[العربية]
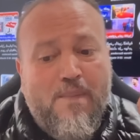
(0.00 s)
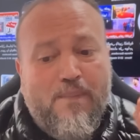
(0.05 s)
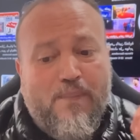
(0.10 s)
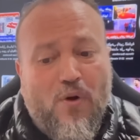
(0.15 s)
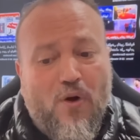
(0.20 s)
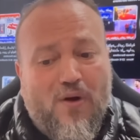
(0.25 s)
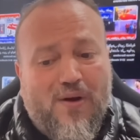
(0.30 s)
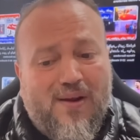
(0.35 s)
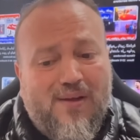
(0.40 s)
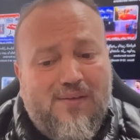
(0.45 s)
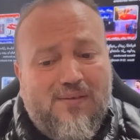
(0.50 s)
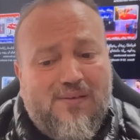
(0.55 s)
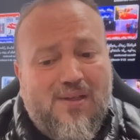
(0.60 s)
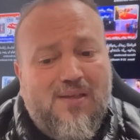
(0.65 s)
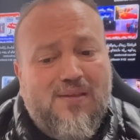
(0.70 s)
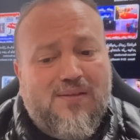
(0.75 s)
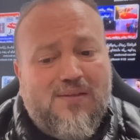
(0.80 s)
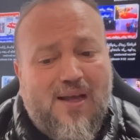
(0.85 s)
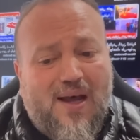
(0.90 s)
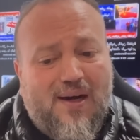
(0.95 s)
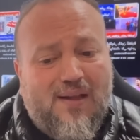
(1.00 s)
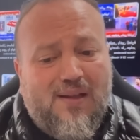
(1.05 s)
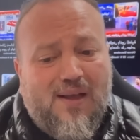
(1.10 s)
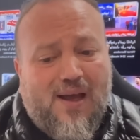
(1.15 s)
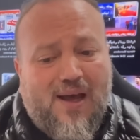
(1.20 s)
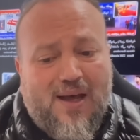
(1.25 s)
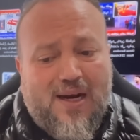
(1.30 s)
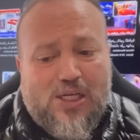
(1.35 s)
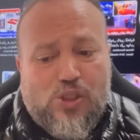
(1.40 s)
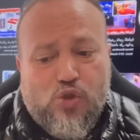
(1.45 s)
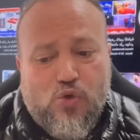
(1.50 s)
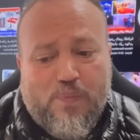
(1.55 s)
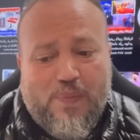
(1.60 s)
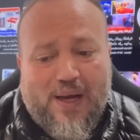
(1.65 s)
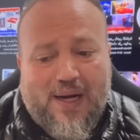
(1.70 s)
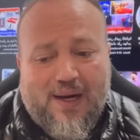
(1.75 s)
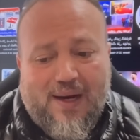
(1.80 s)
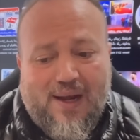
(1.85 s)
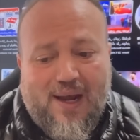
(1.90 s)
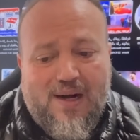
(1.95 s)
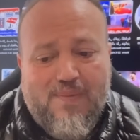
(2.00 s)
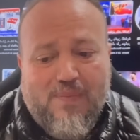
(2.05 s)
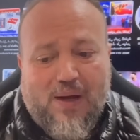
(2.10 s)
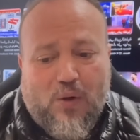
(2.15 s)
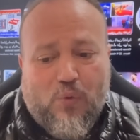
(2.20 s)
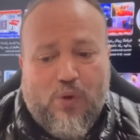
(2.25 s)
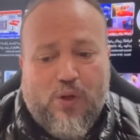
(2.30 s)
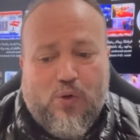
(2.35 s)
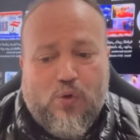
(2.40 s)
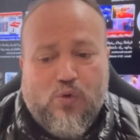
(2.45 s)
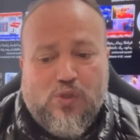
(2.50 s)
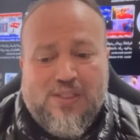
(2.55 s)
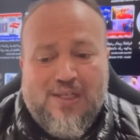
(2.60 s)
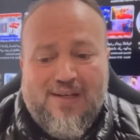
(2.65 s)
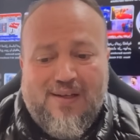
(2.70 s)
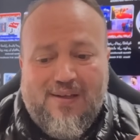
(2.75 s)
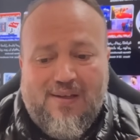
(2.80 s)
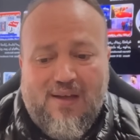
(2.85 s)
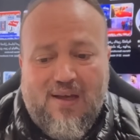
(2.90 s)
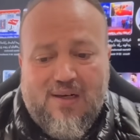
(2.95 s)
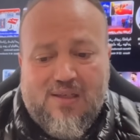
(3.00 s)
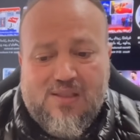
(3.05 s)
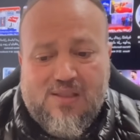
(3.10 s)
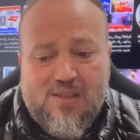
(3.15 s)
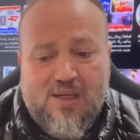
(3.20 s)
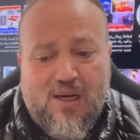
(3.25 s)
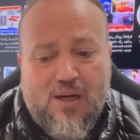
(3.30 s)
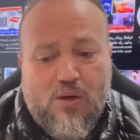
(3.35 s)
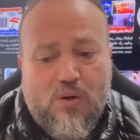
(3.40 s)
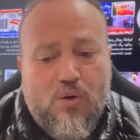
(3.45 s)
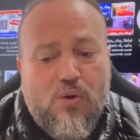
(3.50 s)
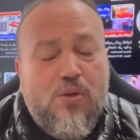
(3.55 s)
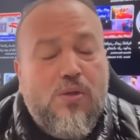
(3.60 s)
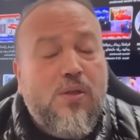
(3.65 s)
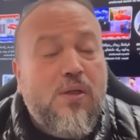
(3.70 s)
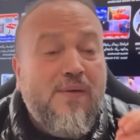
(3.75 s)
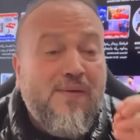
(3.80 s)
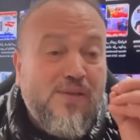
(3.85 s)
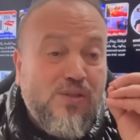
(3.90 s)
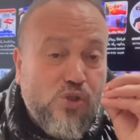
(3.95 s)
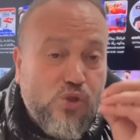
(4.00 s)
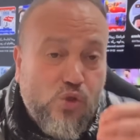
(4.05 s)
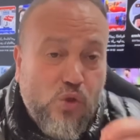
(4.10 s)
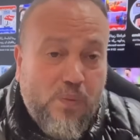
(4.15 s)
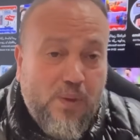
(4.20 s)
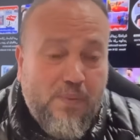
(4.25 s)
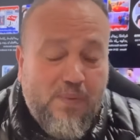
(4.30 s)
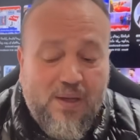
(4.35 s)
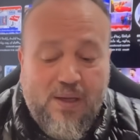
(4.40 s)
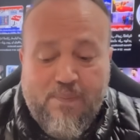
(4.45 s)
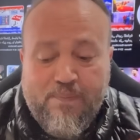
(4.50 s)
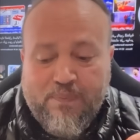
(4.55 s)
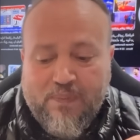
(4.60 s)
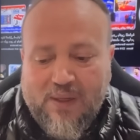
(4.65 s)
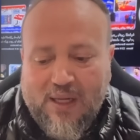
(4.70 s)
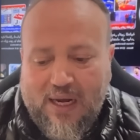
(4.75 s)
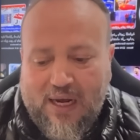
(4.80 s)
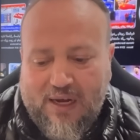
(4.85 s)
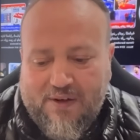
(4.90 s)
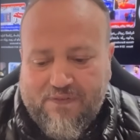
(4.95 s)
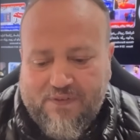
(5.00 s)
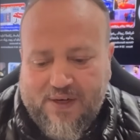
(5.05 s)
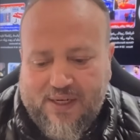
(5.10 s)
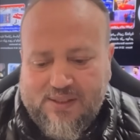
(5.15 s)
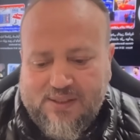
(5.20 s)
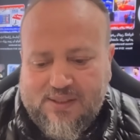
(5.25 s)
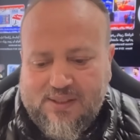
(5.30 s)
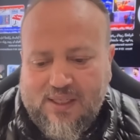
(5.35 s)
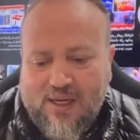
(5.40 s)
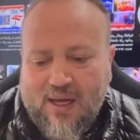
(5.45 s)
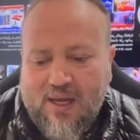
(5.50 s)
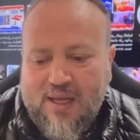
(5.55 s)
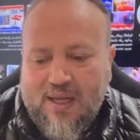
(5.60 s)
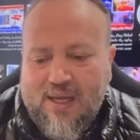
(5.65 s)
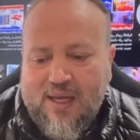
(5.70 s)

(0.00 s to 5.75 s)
بور intentar dejar a سو باريخا ان Marruecos يرسي كون سو بيبي ا a